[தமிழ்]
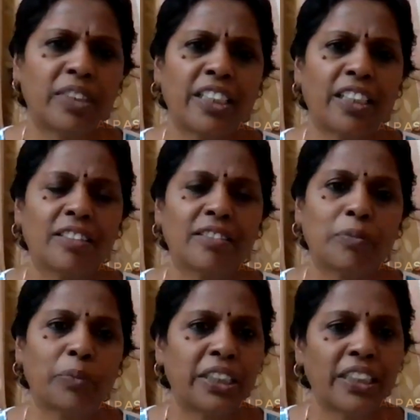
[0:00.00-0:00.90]
தெரியாது
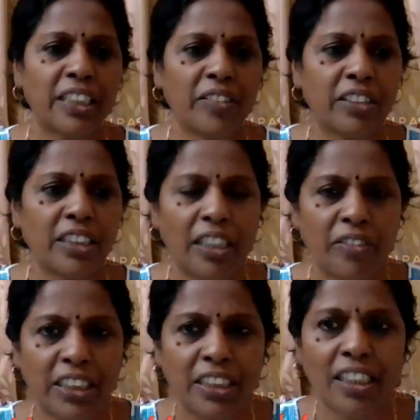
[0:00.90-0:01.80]
பட் இங்கே
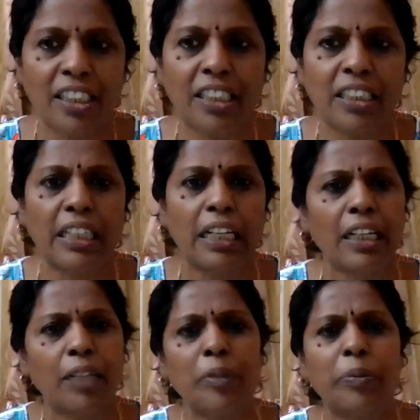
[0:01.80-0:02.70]
வந்ததுல இருந்து
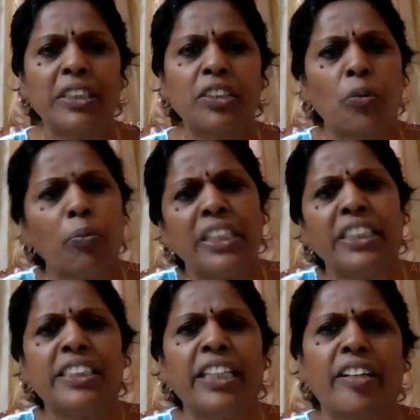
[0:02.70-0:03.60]
எல்லாமே படிச்சு ரொம்ப
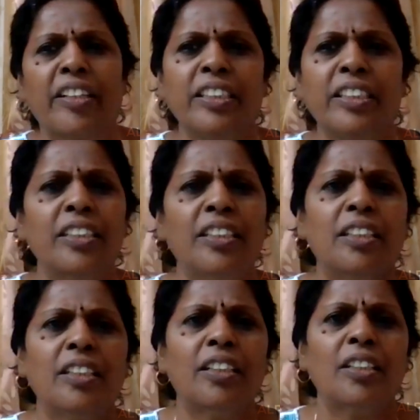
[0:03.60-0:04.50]
ஈஸியா இருக்கு
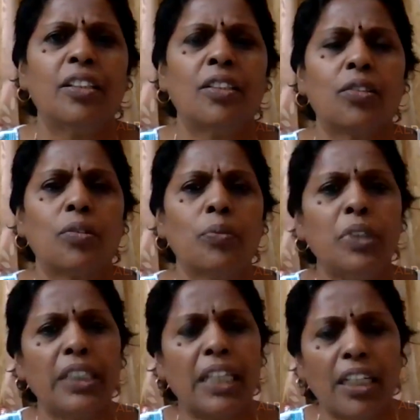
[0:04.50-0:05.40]
ரொம்ப
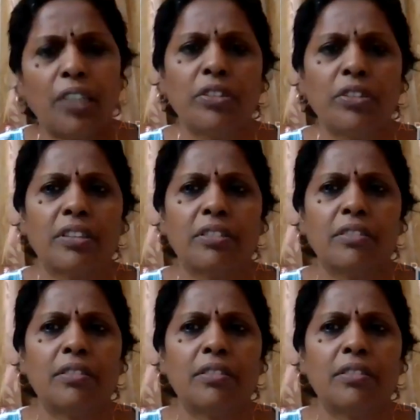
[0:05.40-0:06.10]
நல்லாவும் இருக்கு